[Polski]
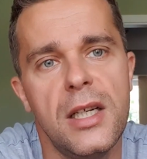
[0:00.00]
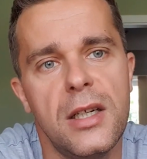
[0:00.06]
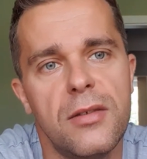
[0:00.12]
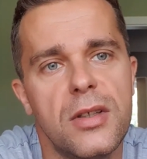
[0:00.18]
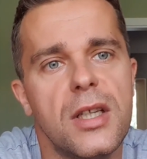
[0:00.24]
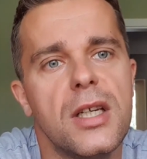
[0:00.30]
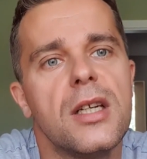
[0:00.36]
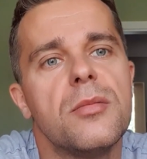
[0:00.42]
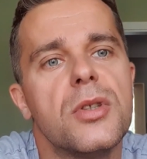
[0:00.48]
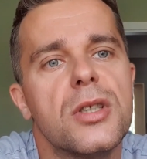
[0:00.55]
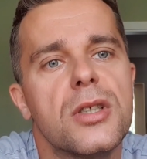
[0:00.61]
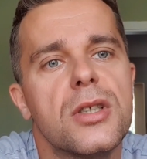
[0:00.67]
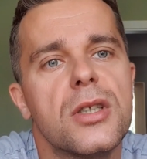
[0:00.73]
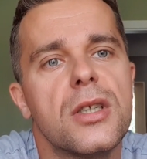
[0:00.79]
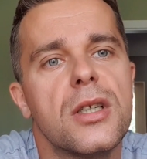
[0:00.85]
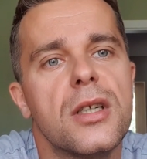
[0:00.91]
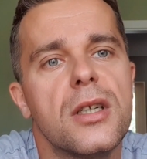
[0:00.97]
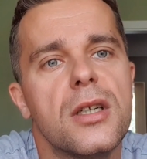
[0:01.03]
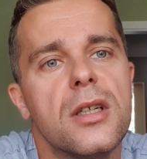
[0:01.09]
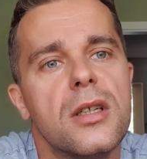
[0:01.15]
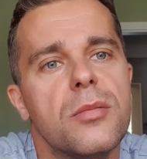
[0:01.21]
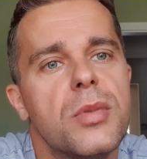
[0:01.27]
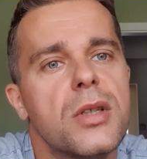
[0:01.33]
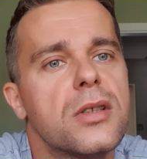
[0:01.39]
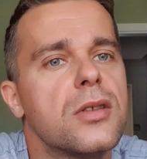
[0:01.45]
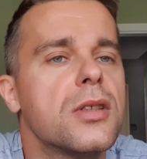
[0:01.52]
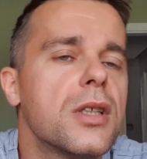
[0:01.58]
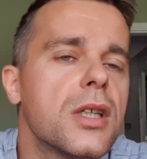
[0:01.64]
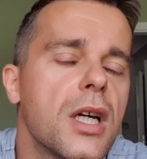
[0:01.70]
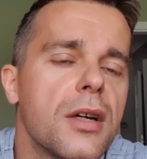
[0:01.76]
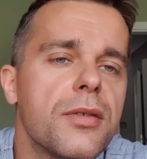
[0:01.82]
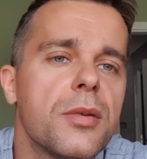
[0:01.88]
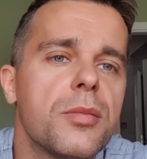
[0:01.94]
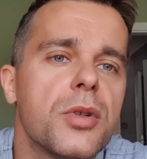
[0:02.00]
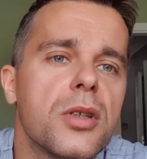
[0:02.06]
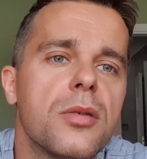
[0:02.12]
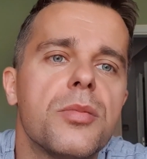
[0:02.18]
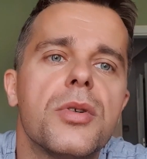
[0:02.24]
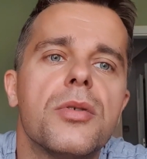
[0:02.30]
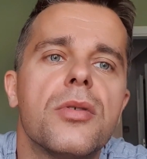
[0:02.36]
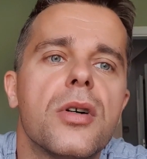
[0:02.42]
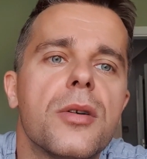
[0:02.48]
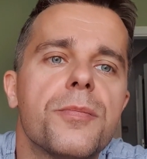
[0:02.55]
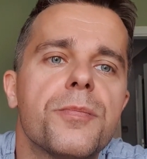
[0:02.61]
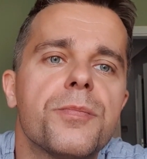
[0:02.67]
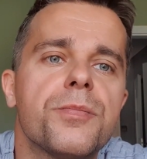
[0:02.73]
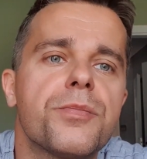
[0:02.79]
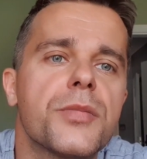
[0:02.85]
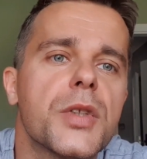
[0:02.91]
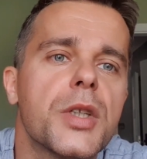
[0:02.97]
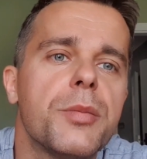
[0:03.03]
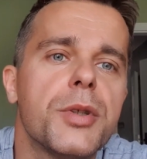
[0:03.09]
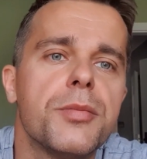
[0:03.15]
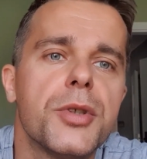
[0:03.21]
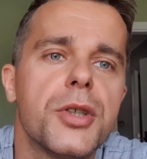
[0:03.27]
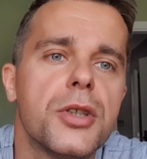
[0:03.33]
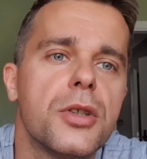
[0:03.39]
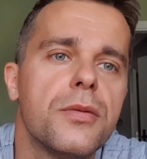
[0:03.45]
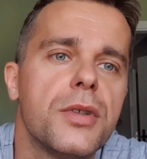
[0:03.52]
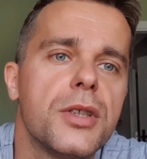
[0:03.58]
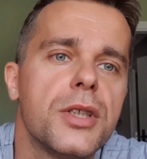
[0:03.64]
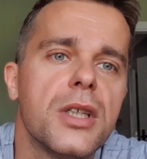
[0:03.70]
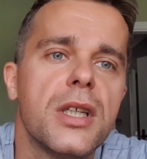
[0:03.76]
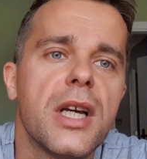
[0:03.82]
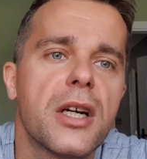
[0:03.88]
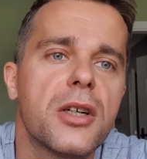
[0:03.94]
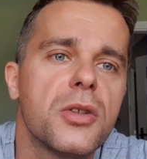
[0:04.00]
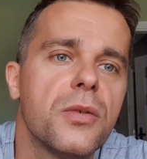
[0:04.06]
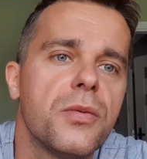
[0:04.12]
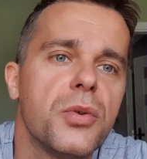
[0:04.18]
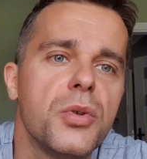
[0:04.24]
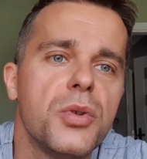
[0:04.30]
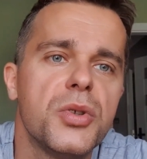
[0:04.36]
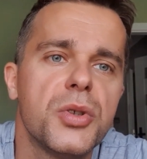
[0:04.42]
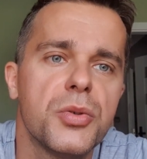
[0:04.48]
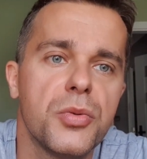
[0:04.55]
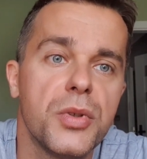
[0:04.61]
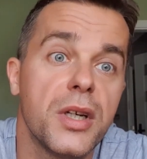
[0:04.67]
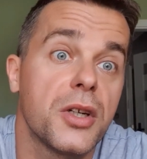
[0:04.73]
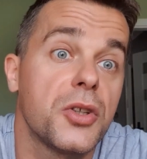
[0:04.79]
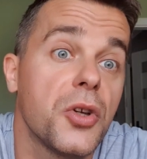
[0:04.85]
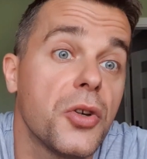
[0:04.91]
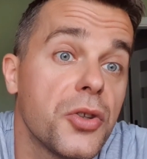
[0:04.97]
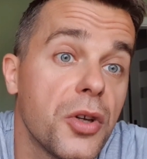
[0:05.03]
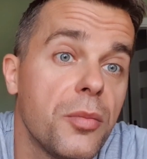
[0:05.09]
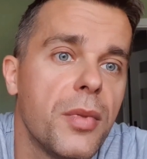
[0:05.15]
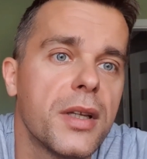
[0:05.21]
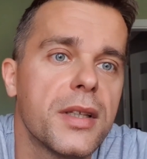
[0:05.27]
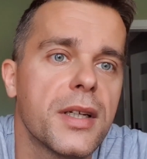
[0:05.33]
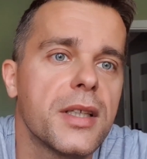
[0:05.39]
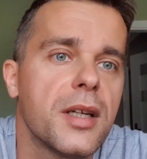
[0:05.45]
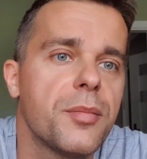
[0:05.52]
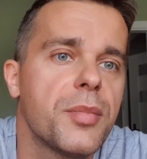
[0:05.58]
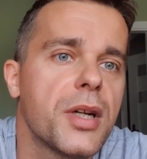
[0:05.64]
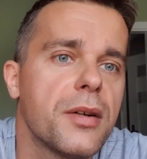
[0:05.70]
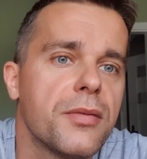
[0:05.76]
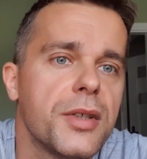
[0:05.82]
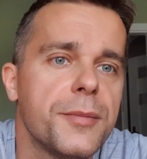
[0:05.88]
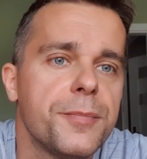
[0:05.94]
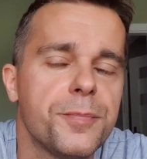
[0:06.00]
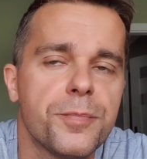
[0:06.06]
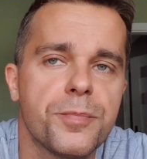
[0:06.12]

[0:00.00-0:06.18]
wydaje mi się, że bardzo ciekawe by to było, gdybyśmy się dowiedzieli, jak to funkcjonuje, kto to ma tak naprawdę.